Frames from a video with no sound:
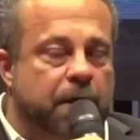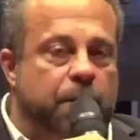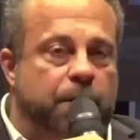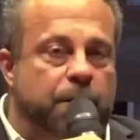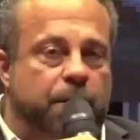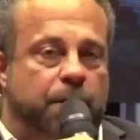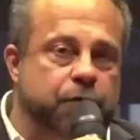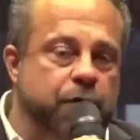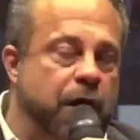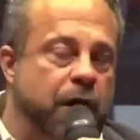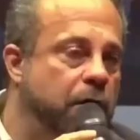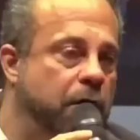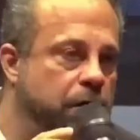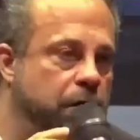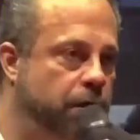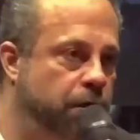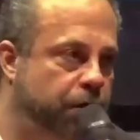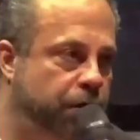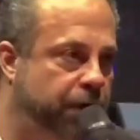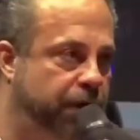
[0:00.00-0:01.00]
Pessoal,
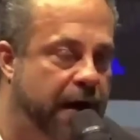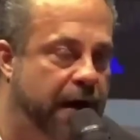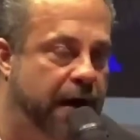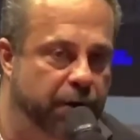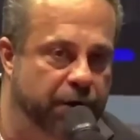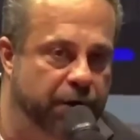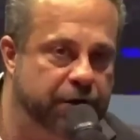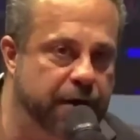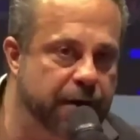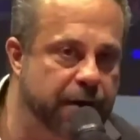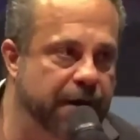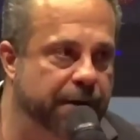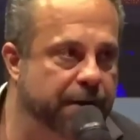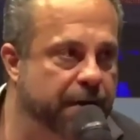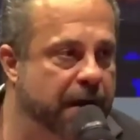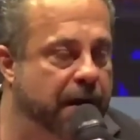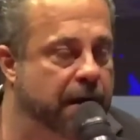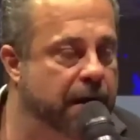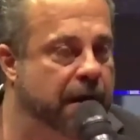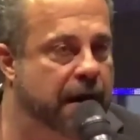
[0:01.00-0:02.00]
eu falo isso
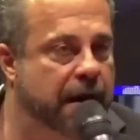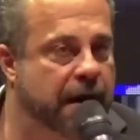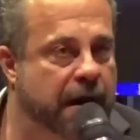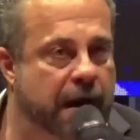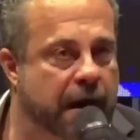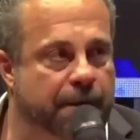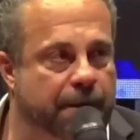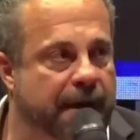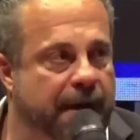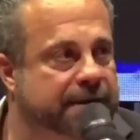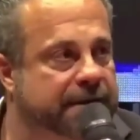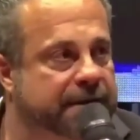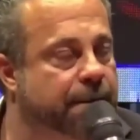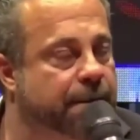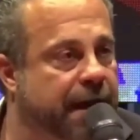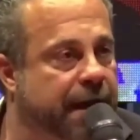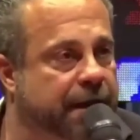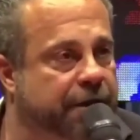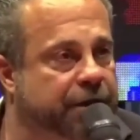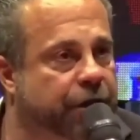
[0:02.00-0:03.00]

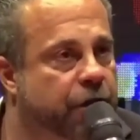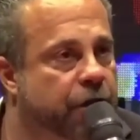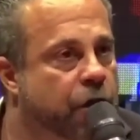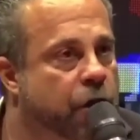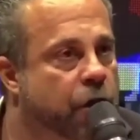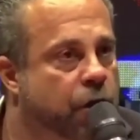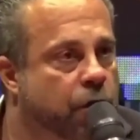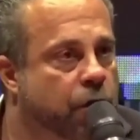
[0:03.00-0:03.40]
abertamente.